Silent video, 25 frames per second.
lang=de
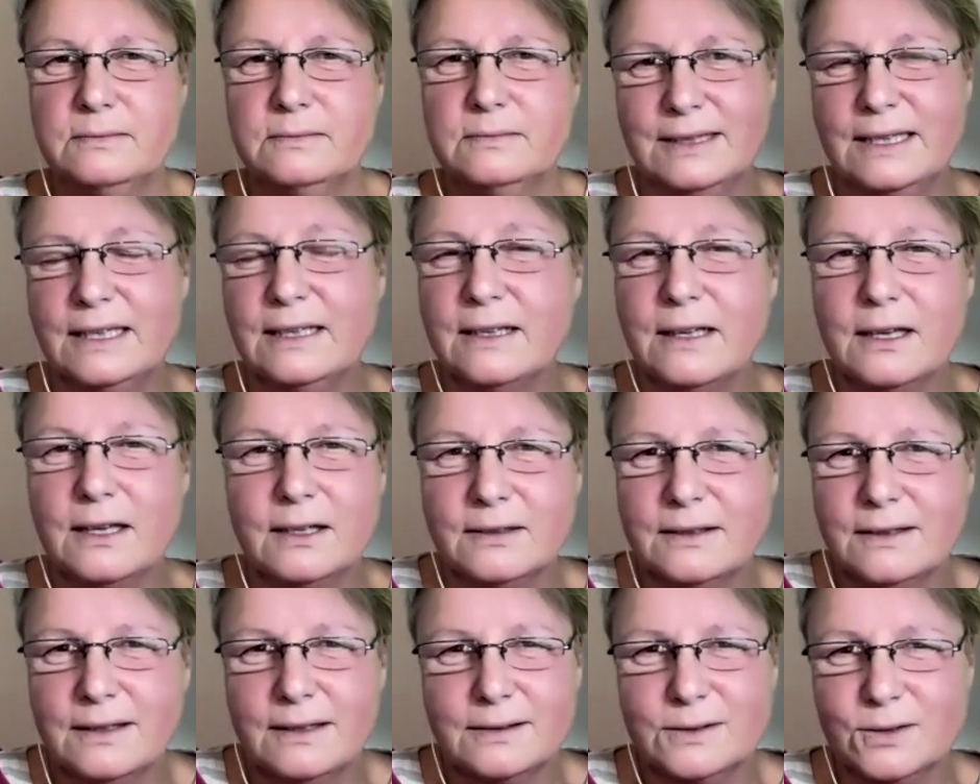Jeder
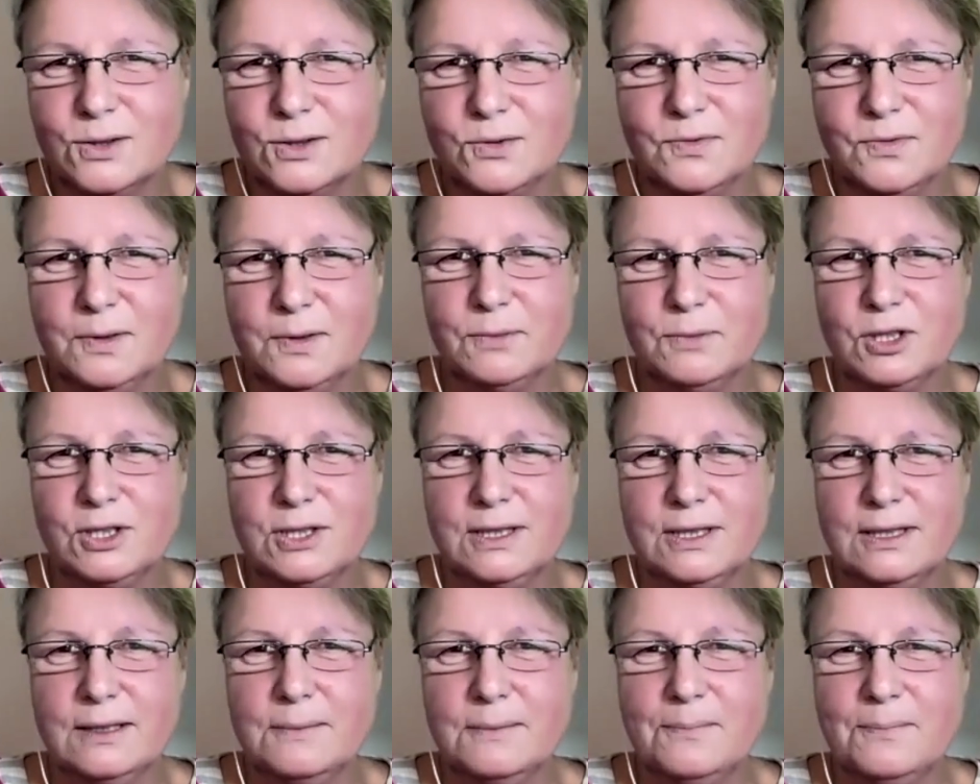hat Angst vor dem
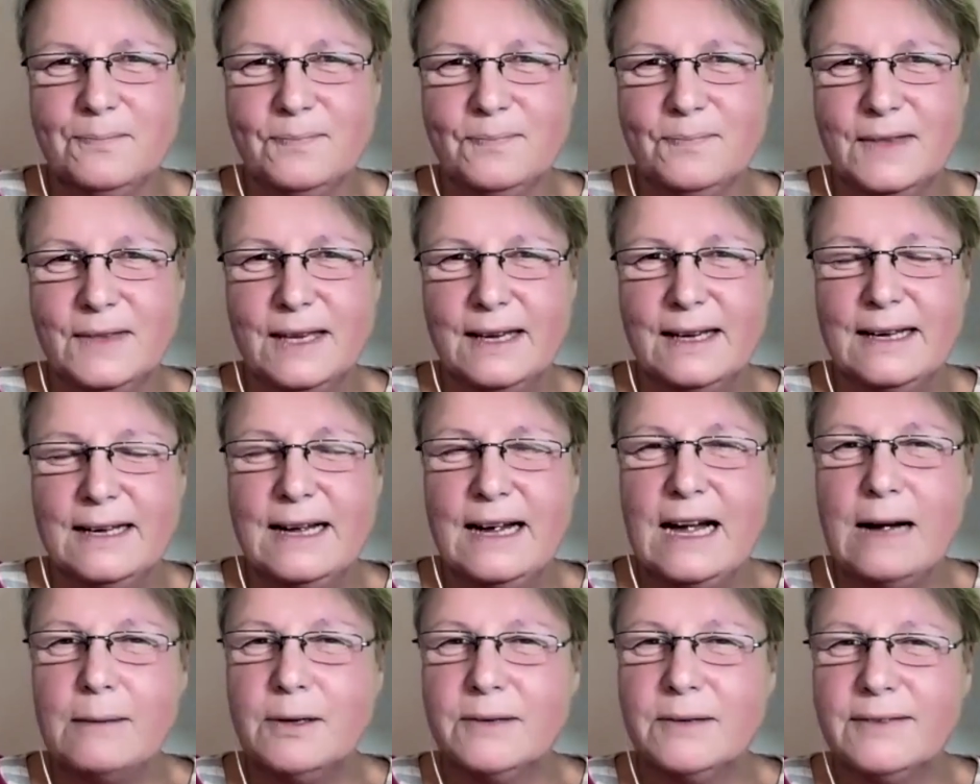Sterben.
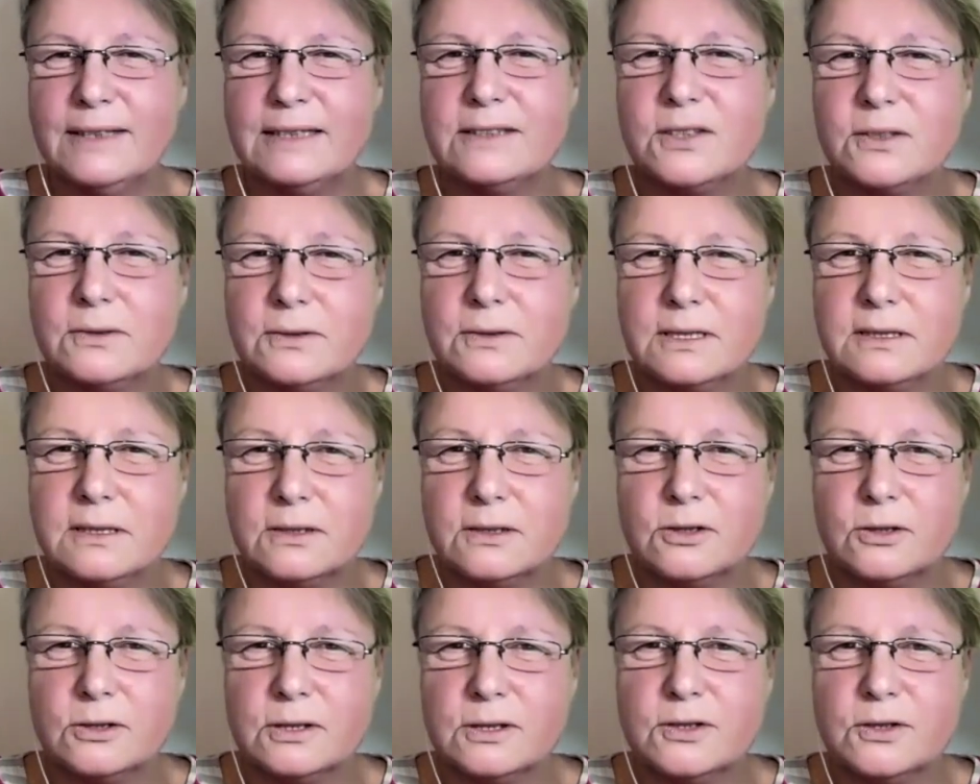Aber wenn so eine
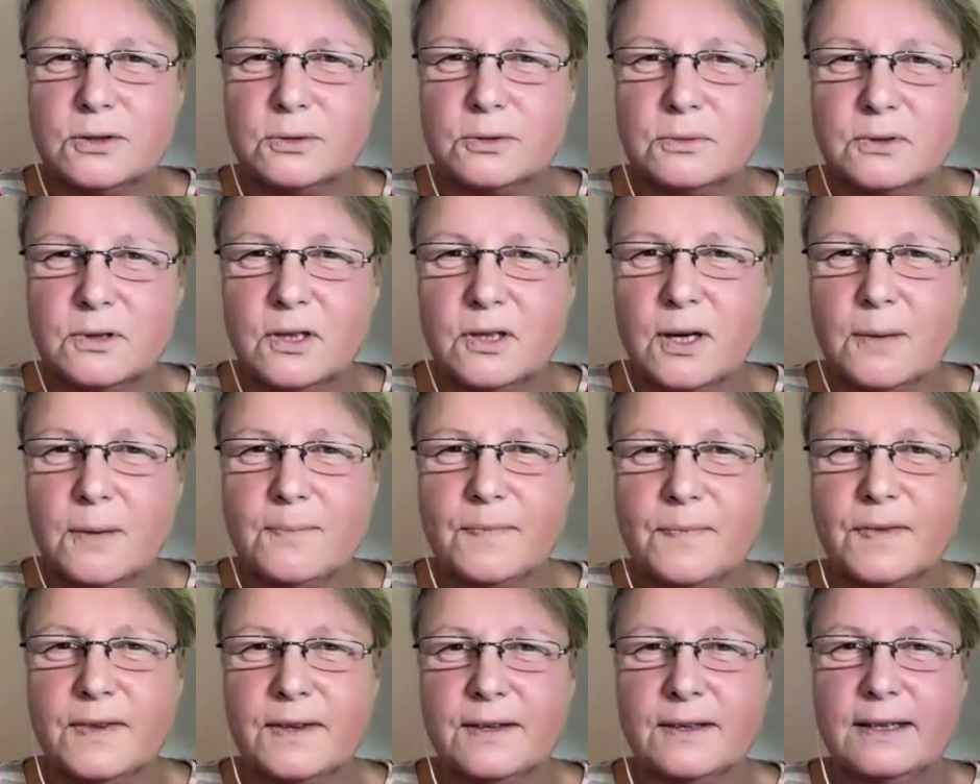Situation
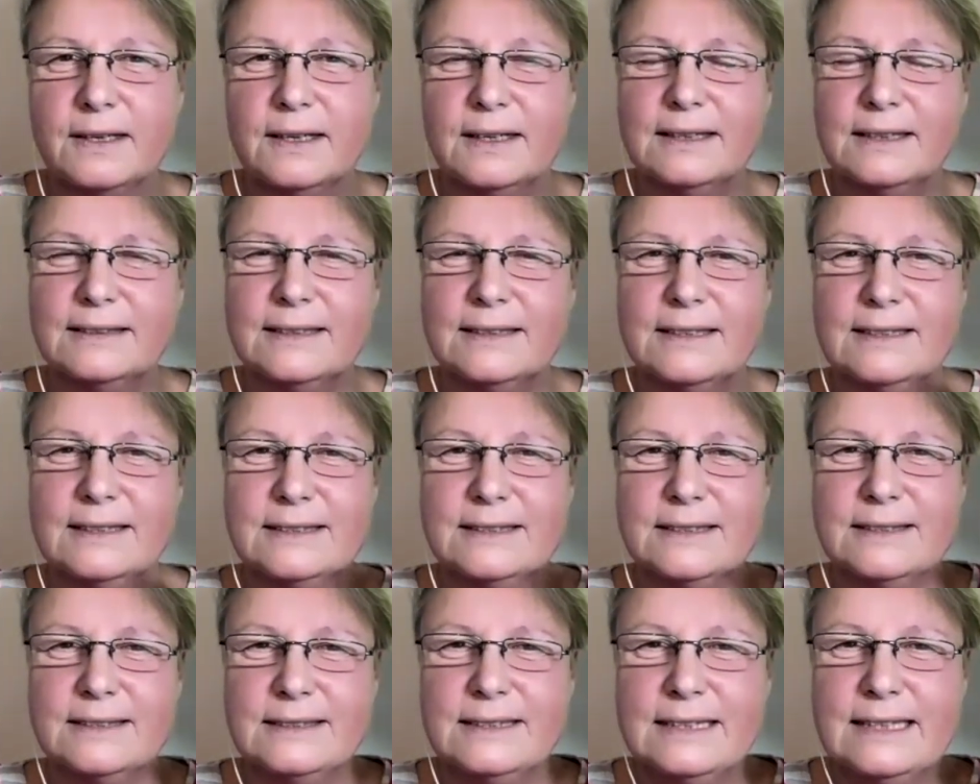kommt, dann
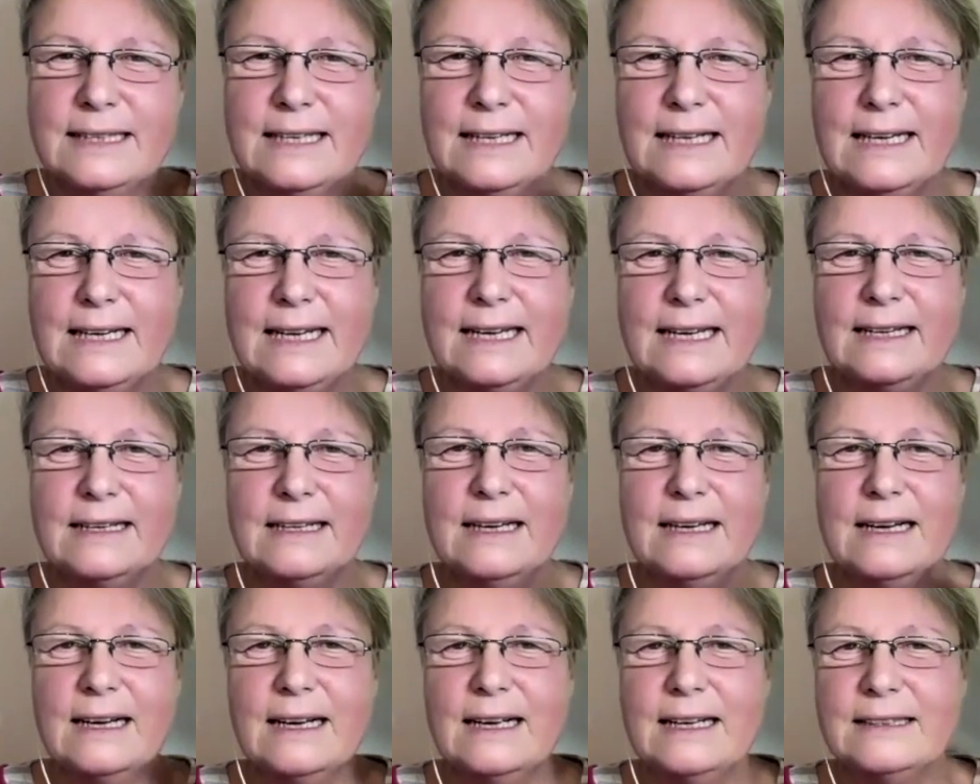ist es die
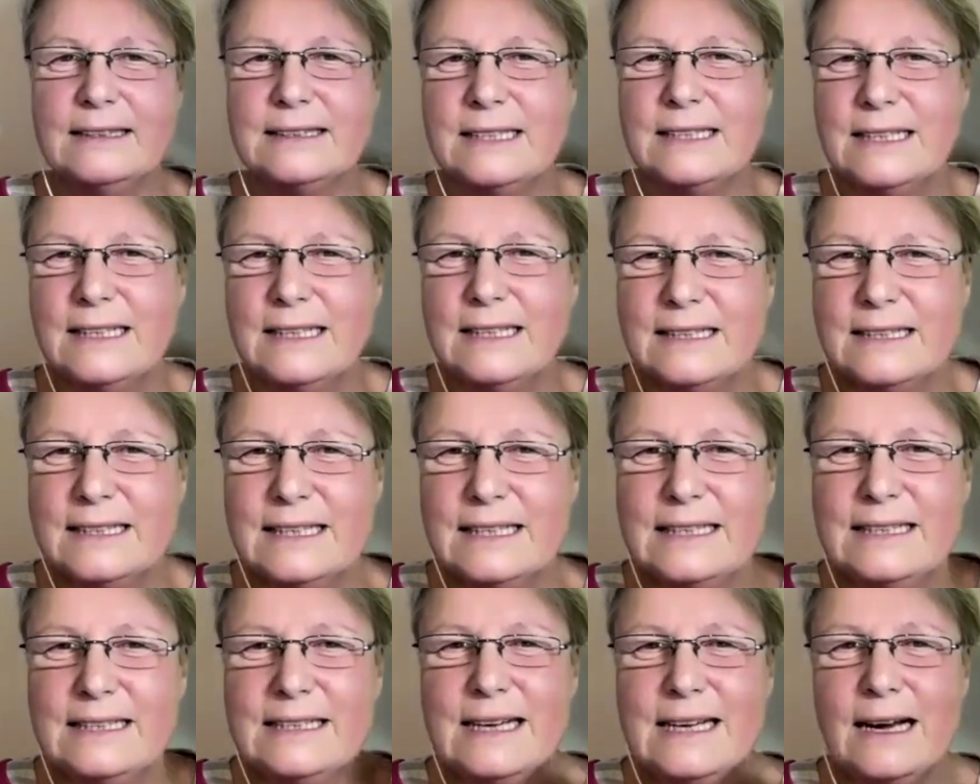Gelegenheit,
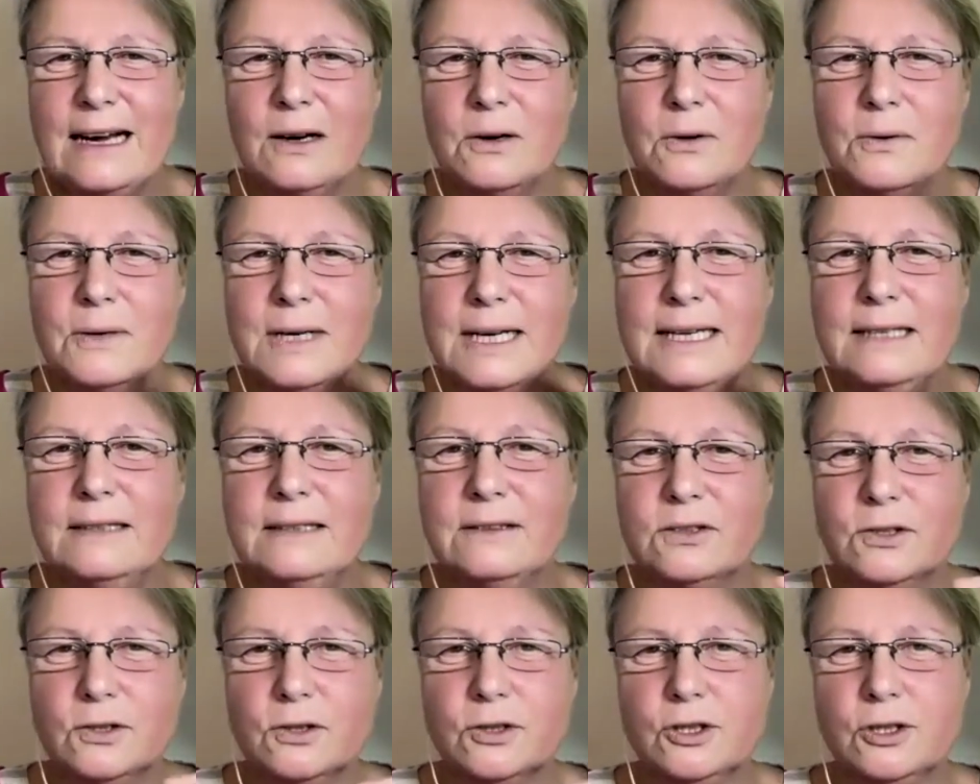genau
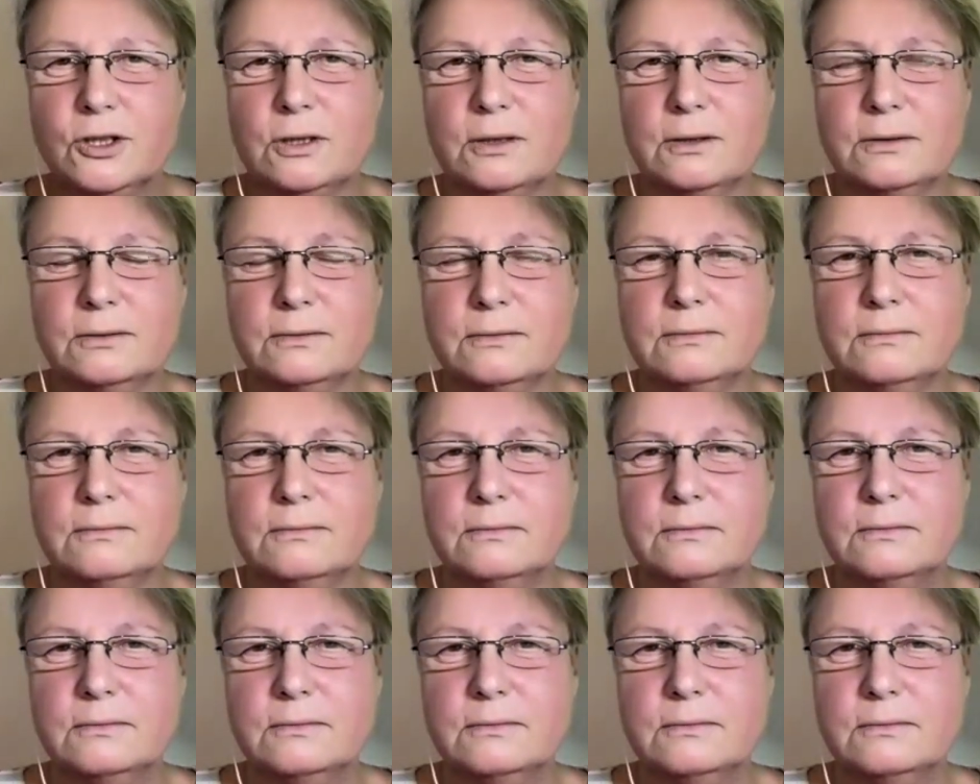hinzuschauen